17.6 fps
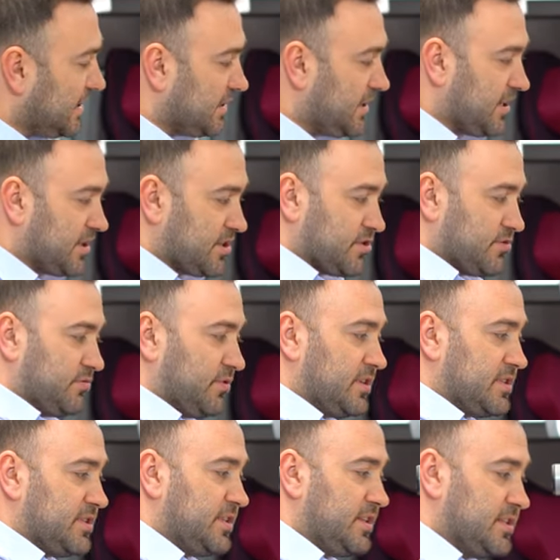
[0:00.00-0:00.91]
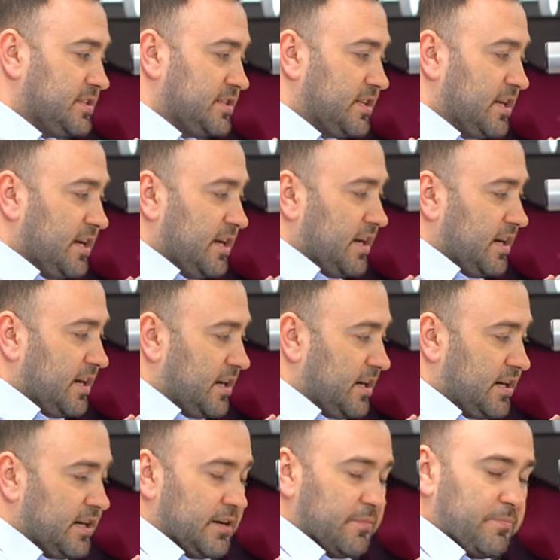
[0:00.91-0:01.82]
Также у нас есть
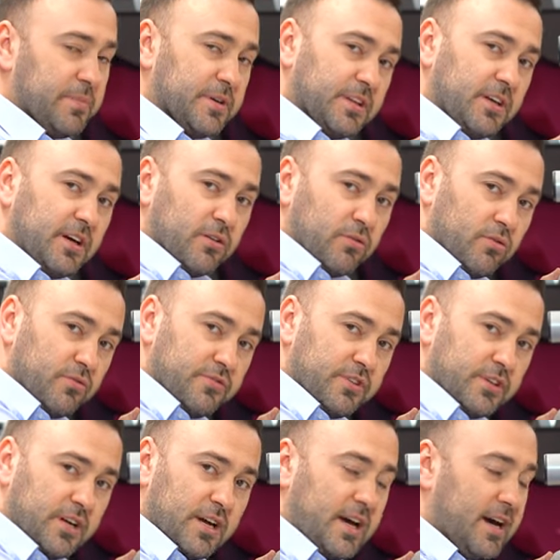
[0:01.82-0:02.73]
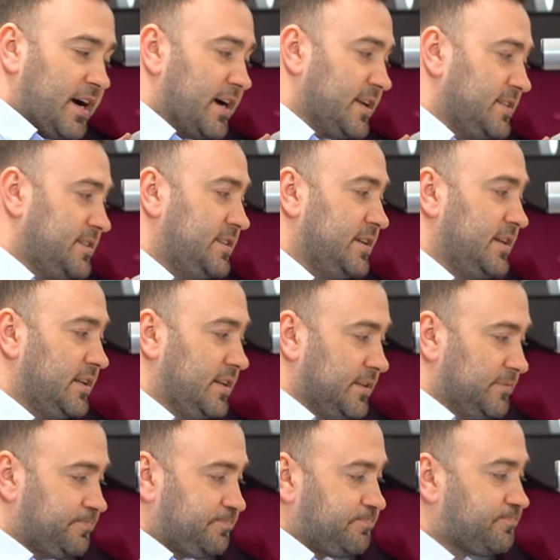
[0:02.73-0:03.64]
э, подголовник
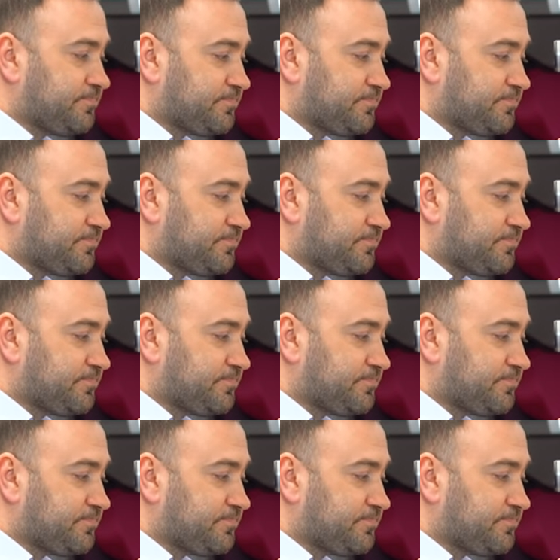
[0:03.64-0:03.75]
отдельно